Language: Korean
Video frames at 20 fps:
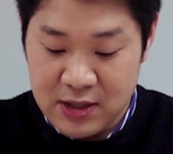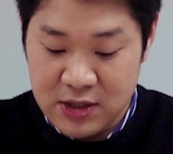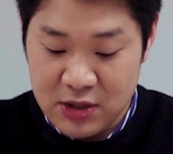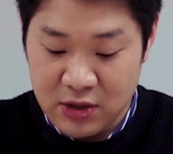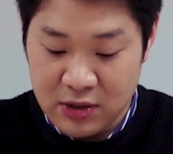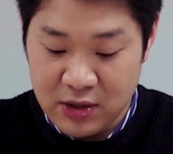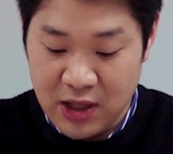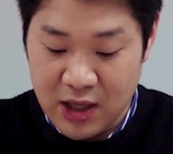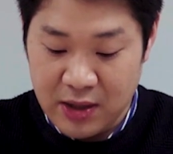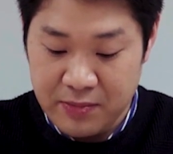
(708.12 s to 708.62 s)

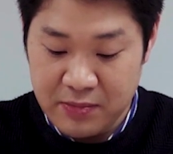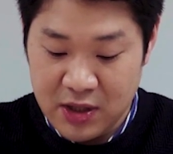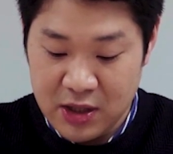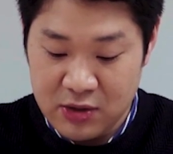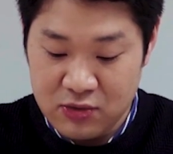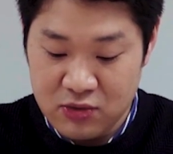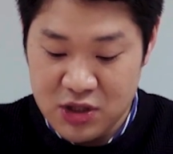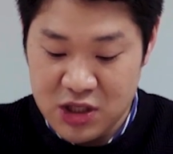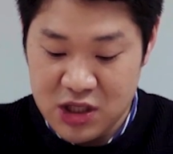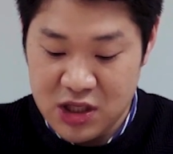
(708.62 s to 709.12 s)

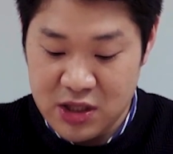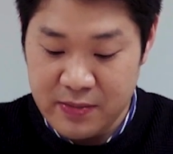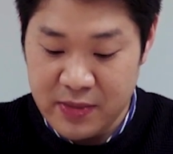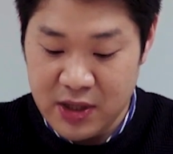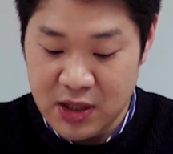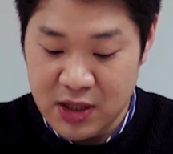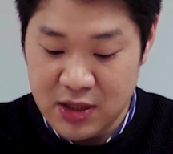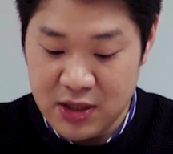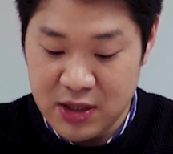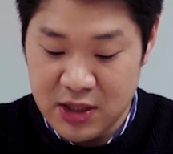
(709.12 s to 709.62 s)
전담기구
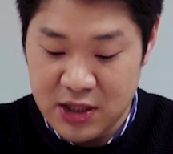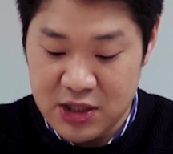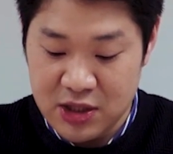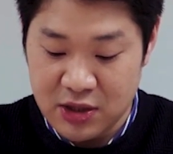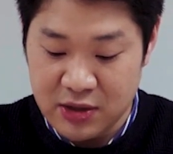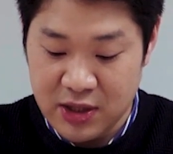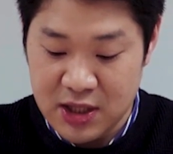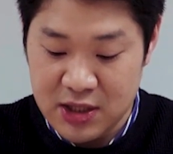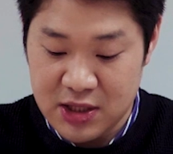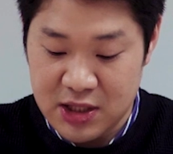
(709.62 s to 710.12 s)
심의일
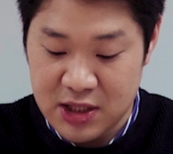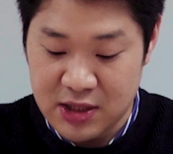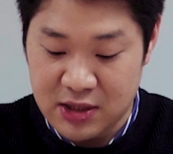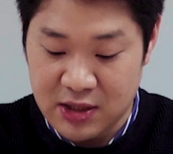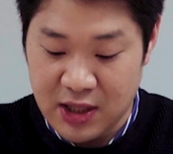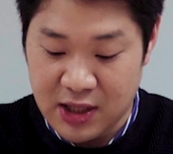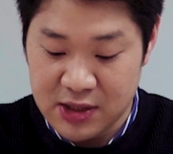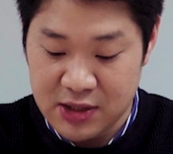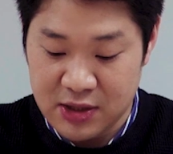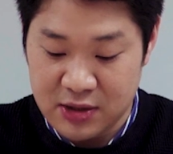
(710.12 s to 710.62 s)
이전에
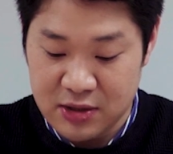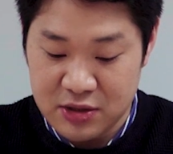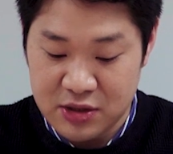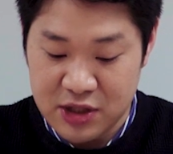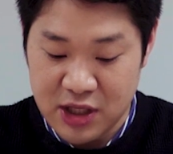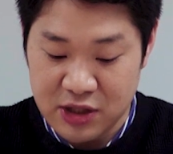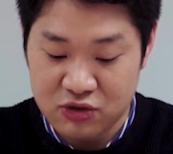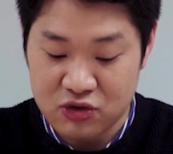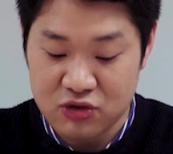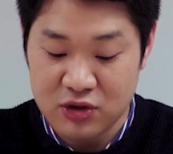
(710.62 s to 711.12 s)
진단서를
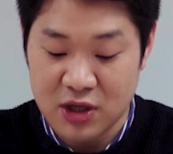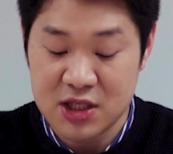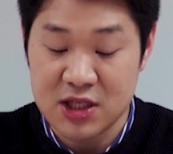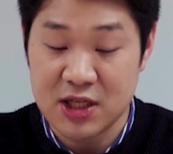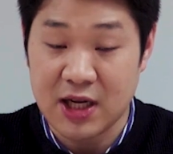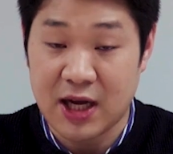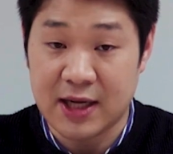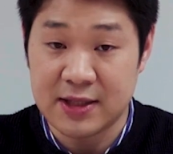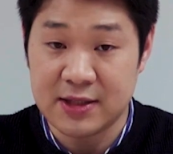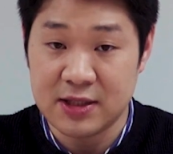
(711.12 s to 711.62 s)

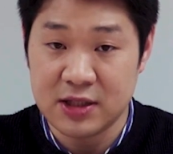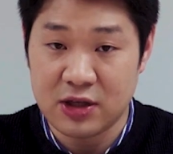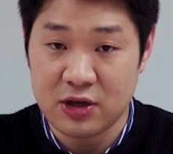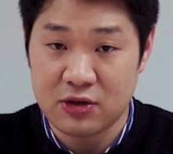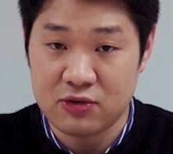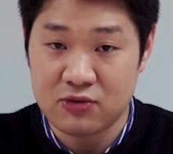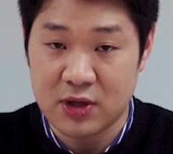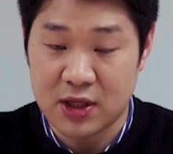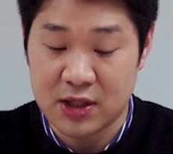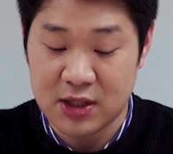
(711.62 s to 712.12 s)
제출하지 않은
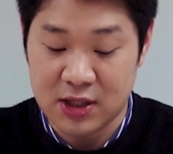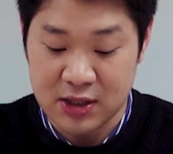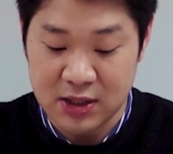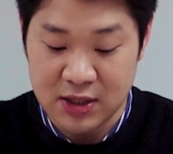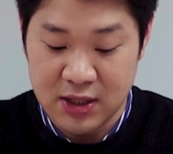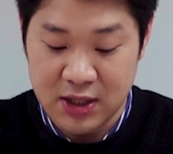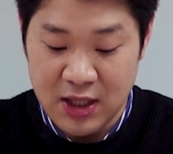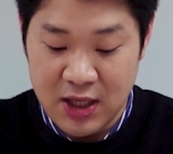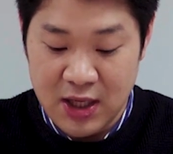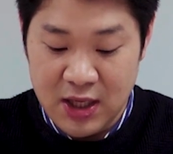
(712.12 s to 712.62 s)

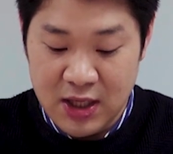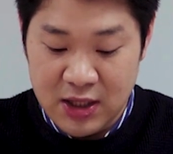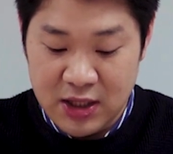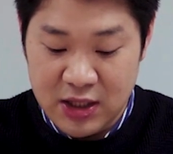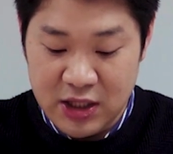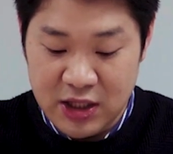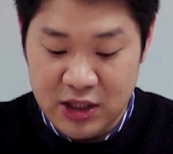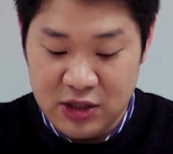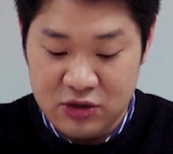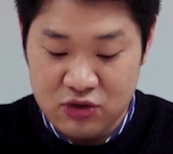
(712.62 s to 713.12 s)
경우에는
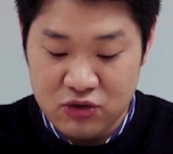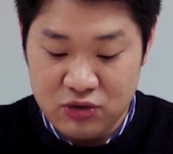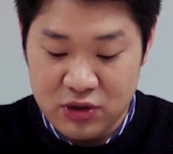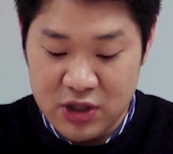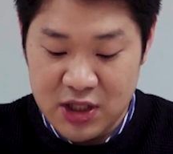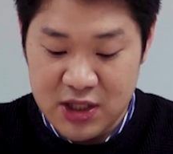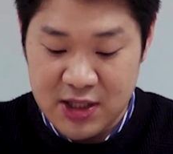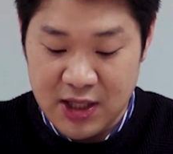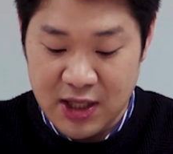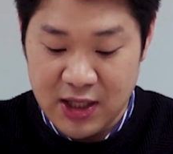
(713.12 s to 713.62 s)

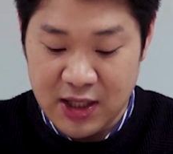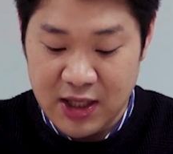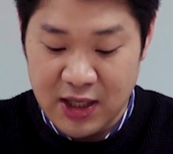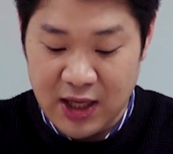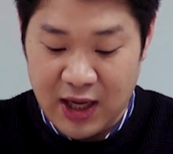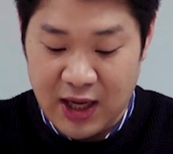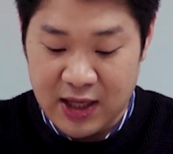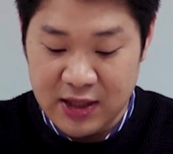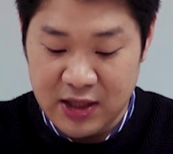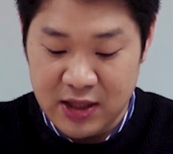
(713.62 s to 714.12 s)
2주
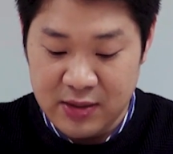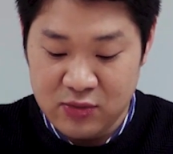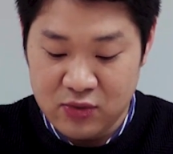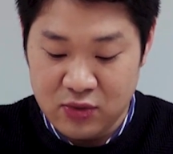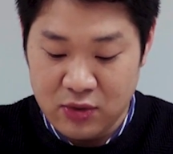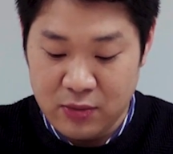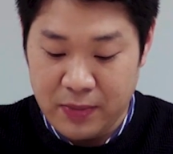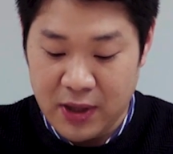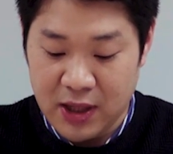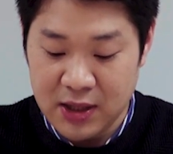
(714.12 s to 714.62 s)
이상이
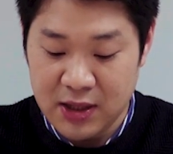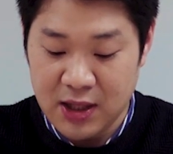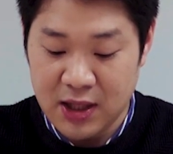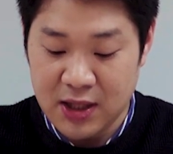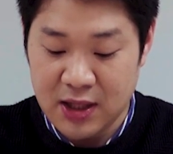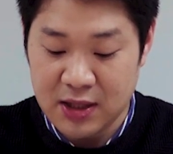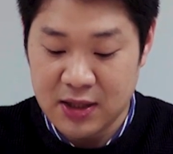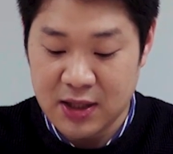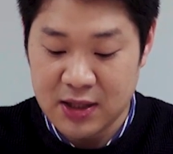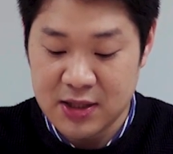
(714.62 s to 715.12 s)
아님으로
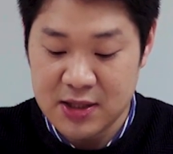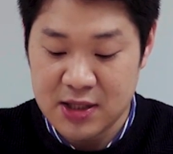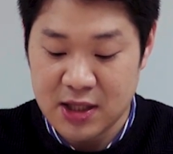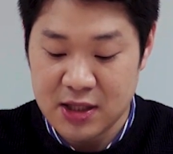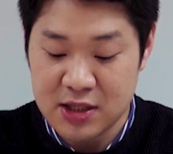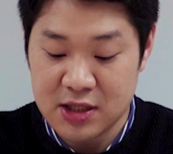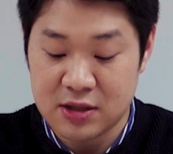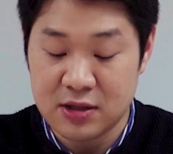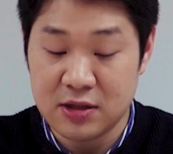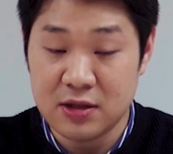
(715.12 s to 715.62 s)
판단한다는
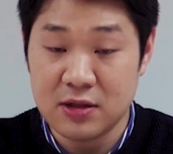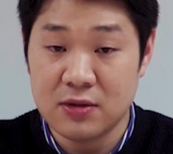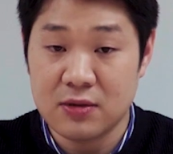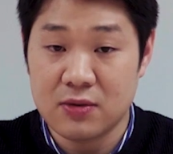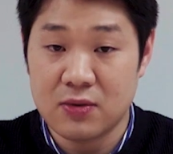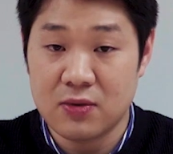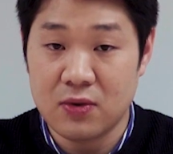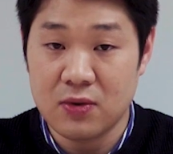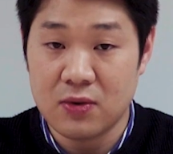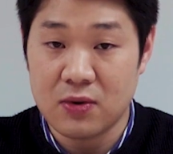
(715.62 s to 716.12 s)

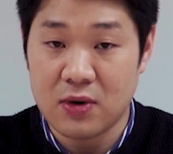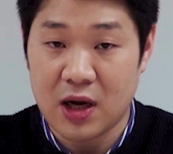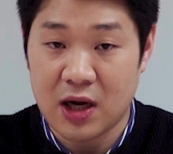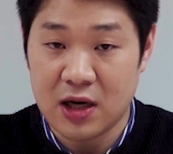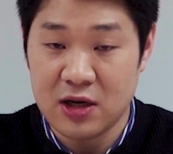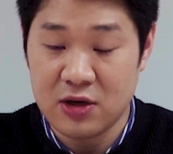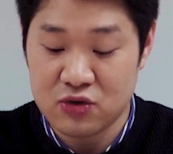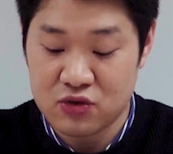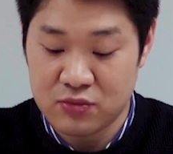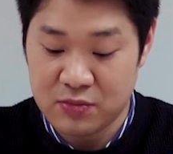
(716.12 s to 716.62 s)
사실을 꼭
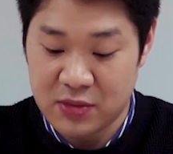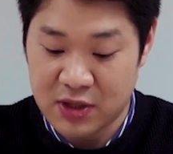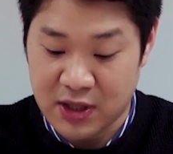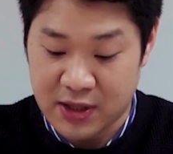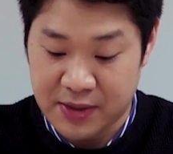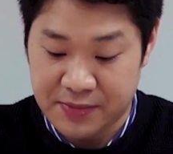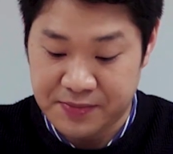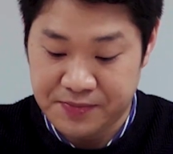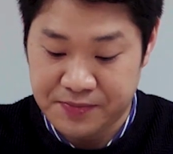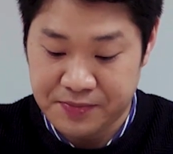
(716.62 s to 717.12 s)

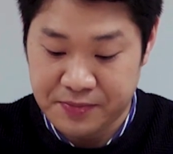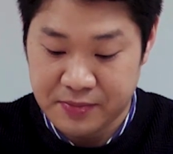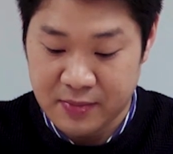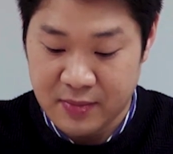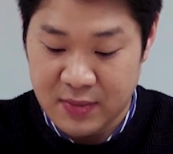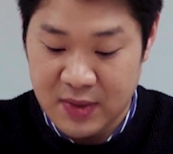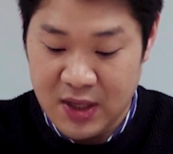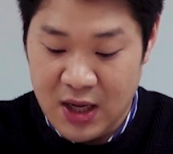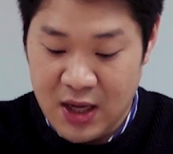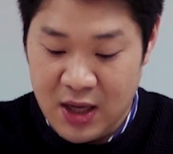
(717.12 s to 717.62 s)
알려줍니다.
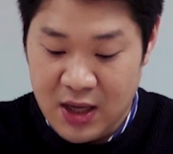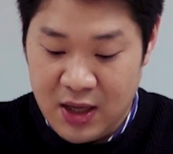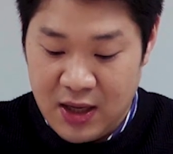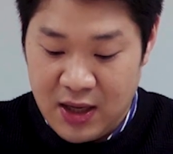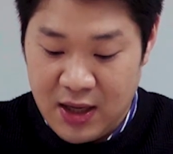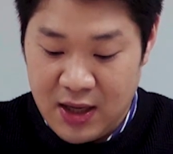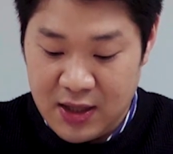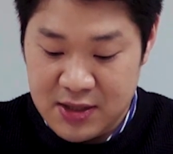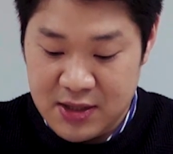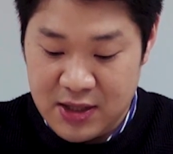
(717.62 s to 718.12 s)

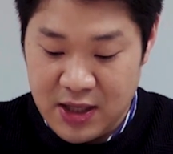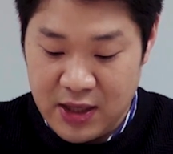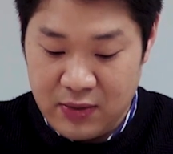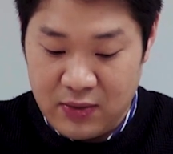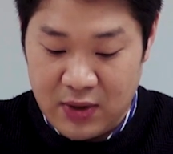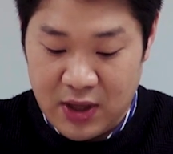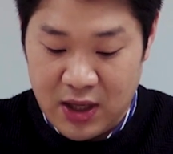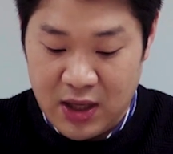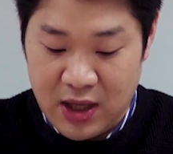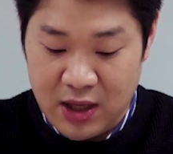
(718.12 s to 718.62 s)

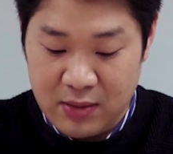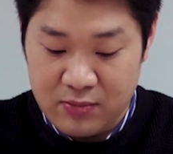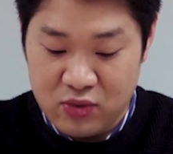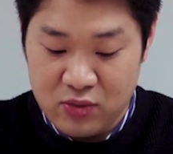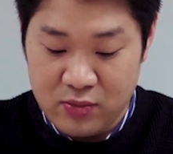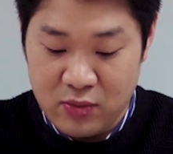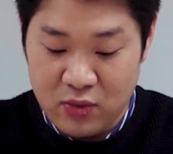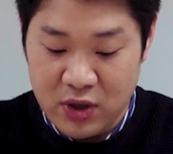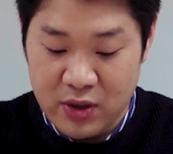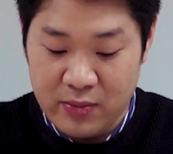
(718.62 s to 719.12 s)
학생과
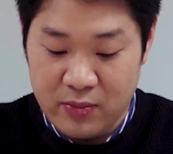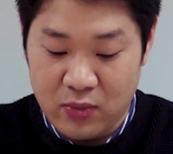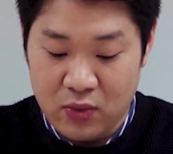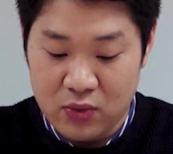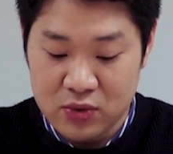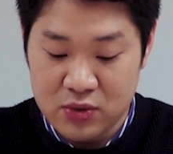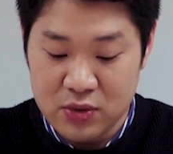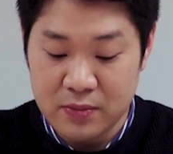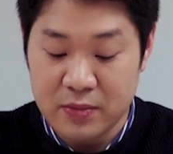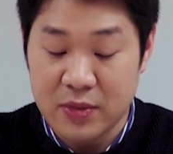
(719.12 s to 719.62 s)
학부모의
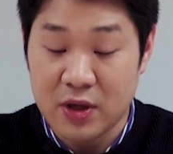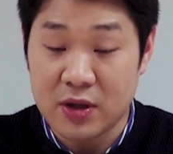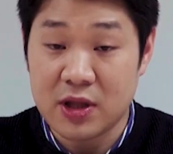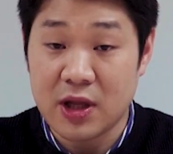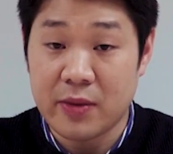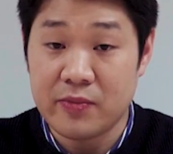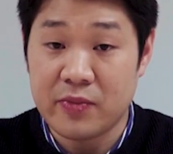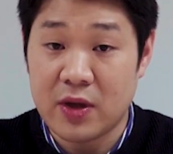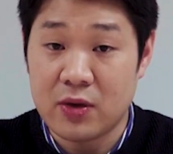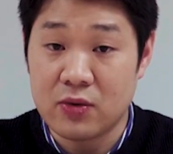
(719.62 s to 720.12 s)
모든
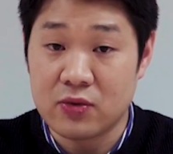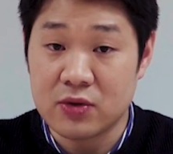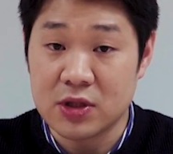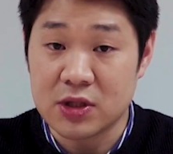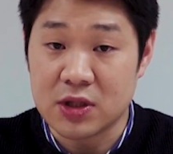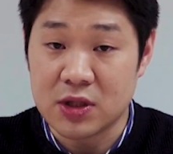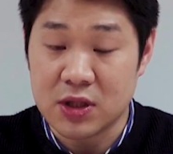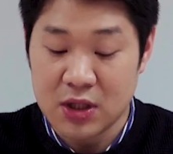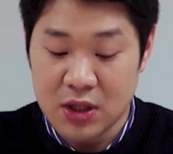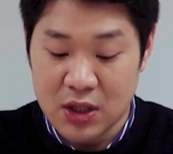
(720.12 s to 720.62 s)
면담
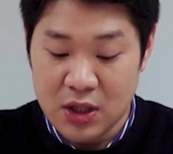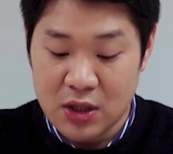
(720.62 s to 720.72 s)
내용은